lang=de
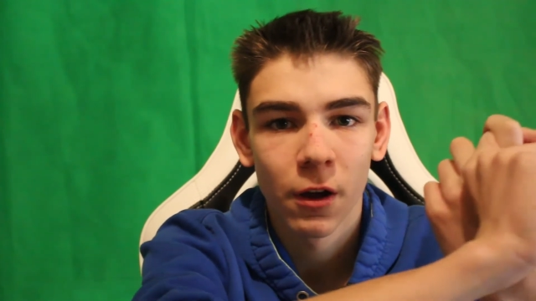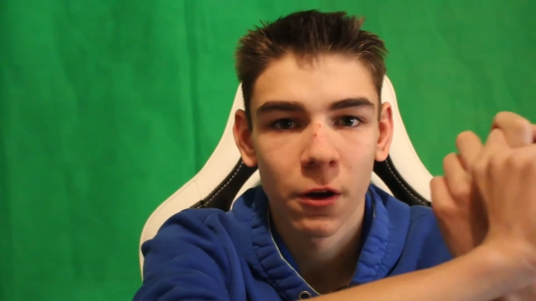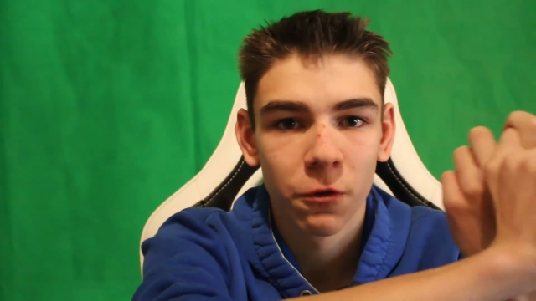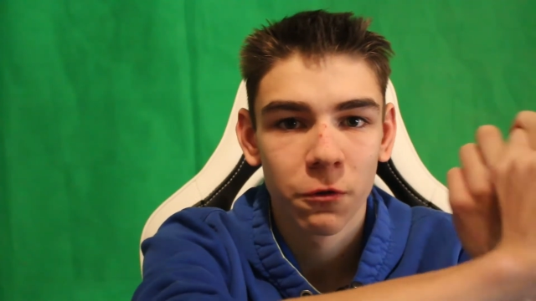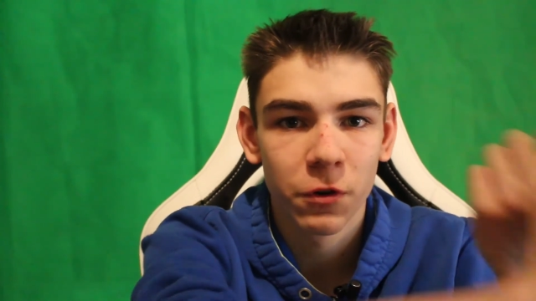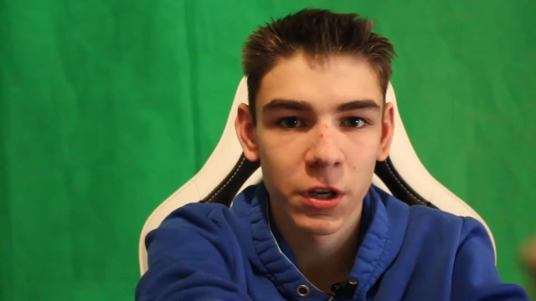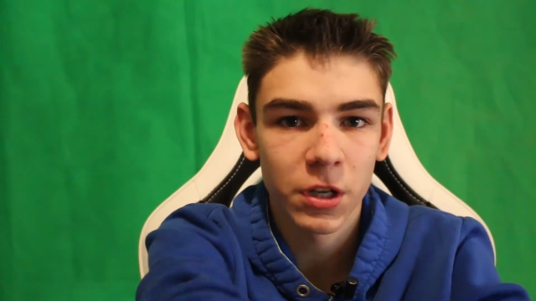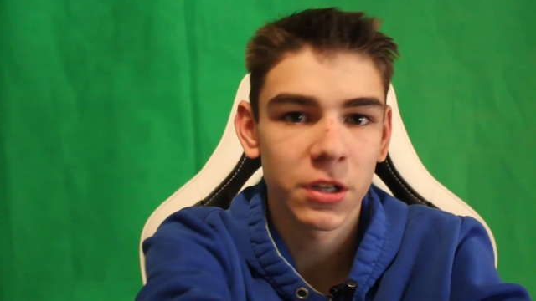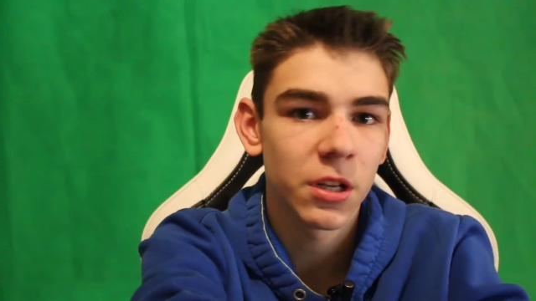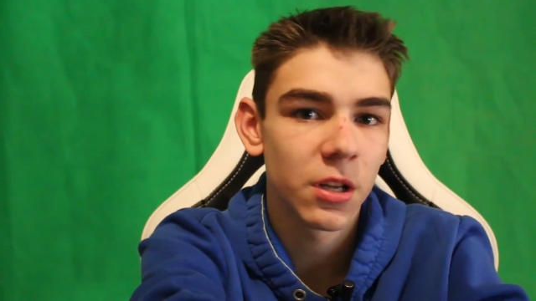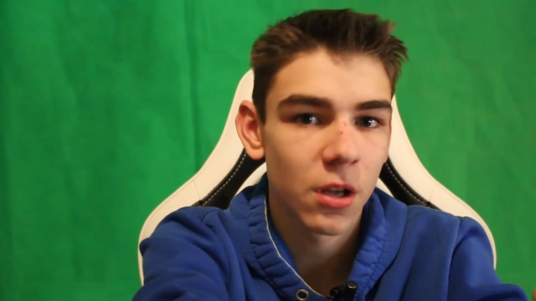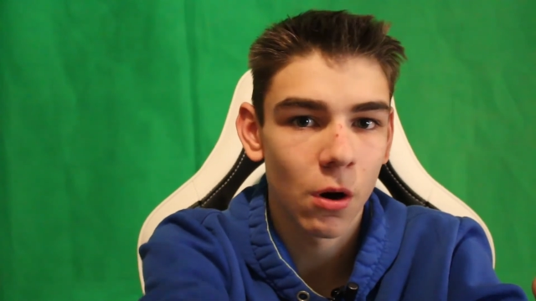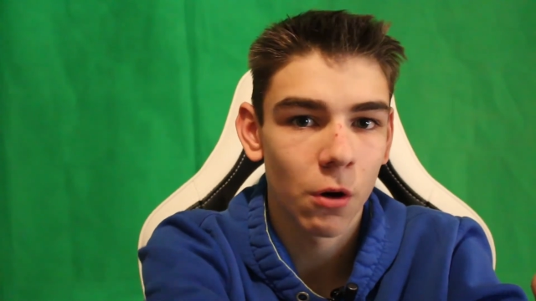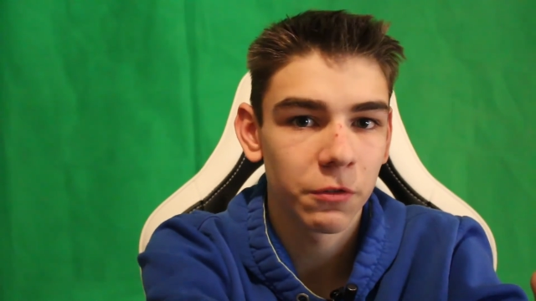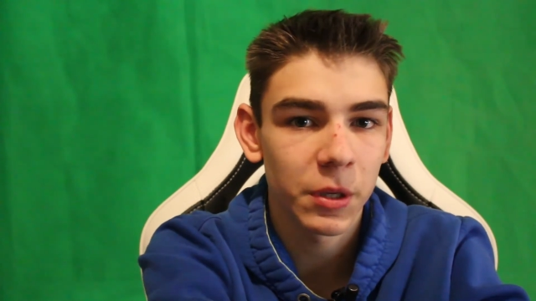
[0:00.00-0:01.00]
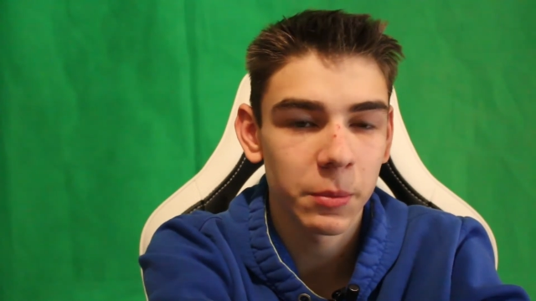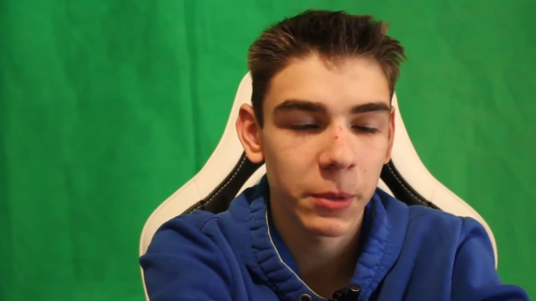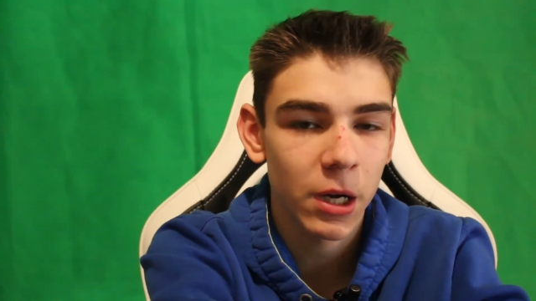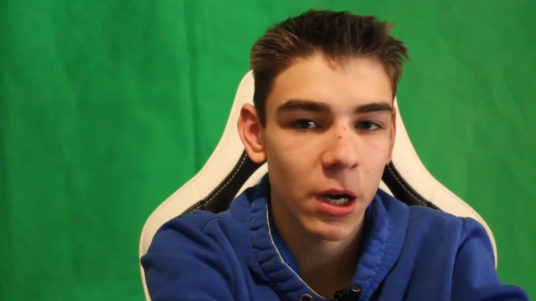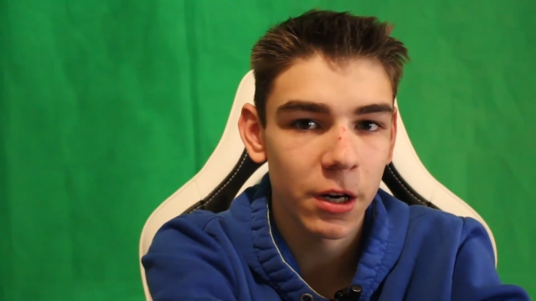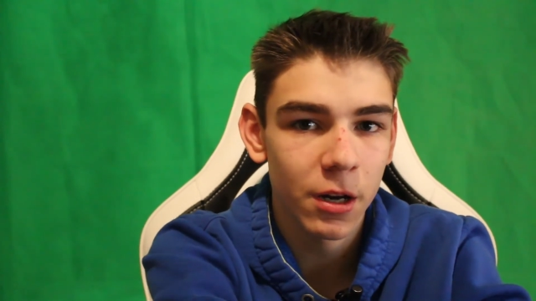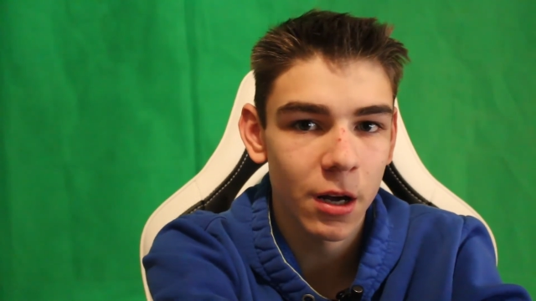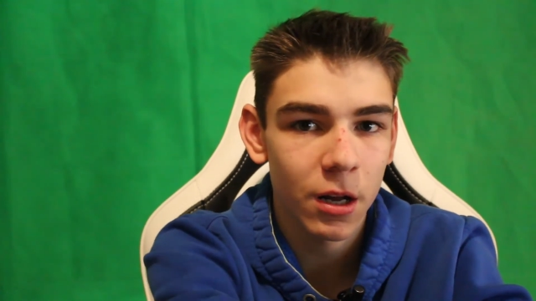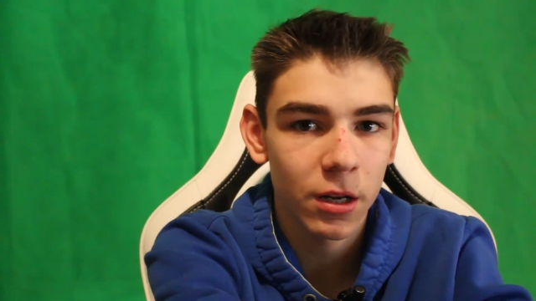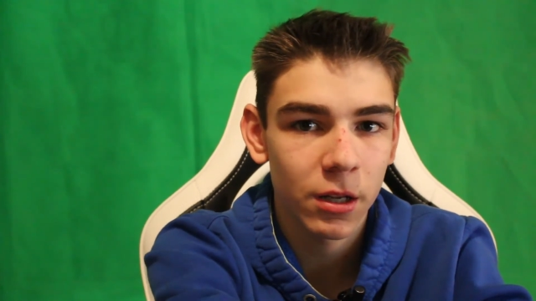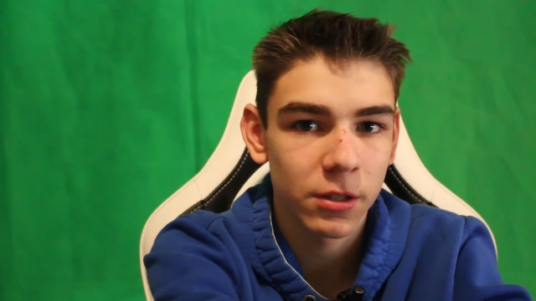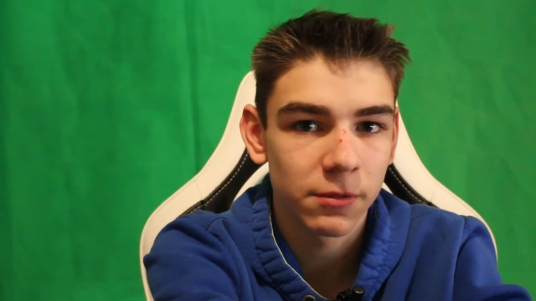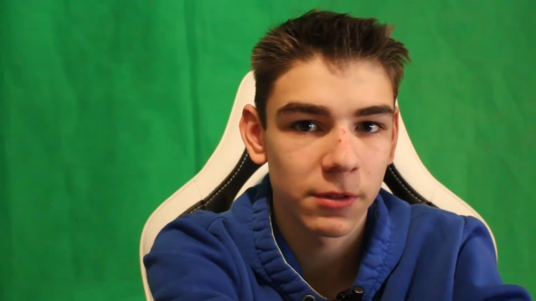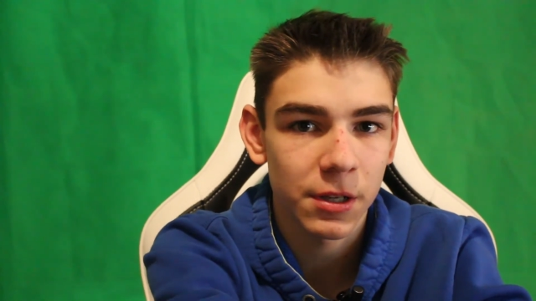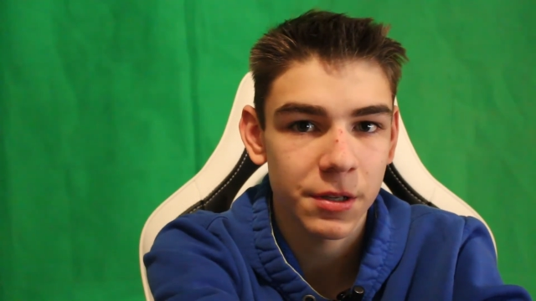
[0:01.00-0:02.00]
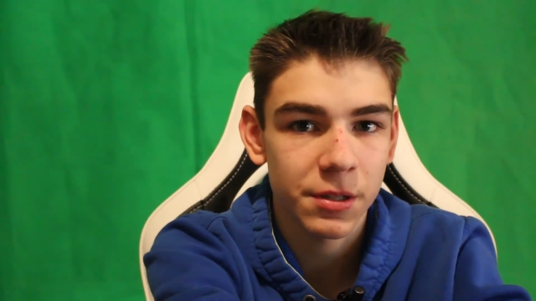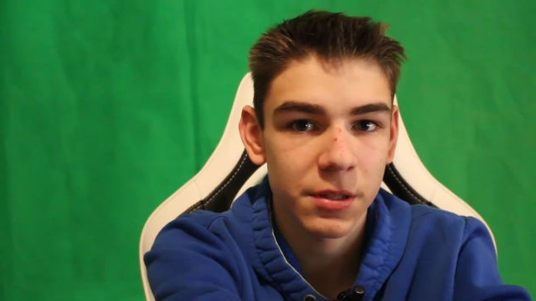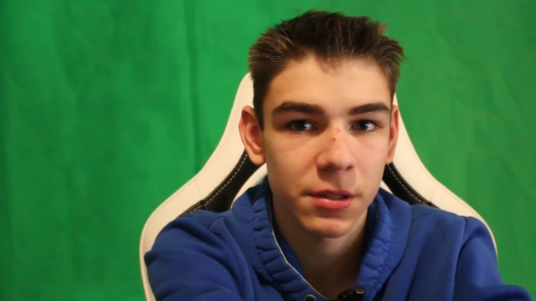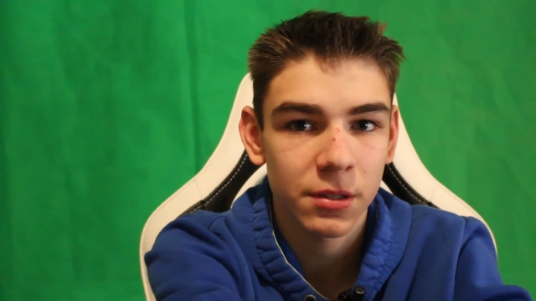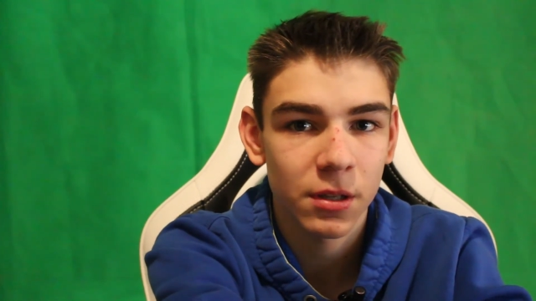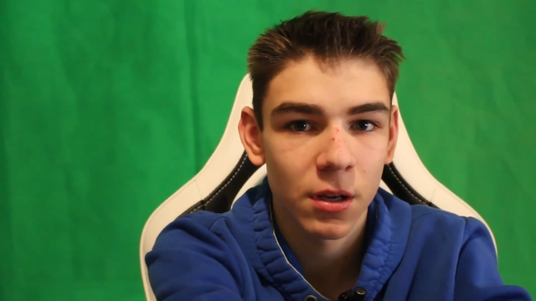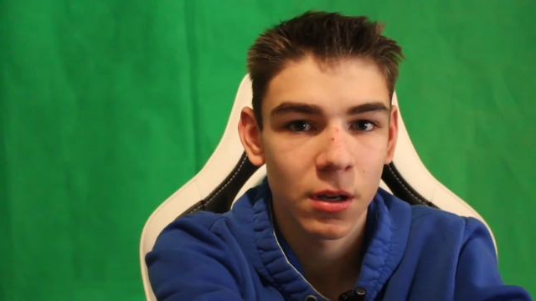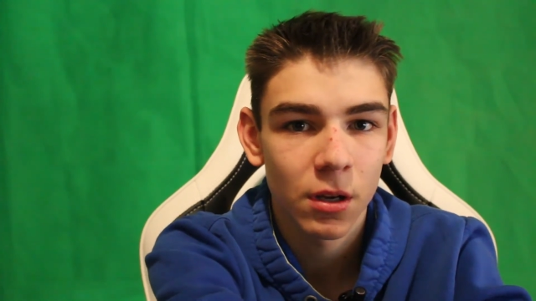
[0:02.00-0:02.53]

findet ihr hier auf dem Kanal etwas.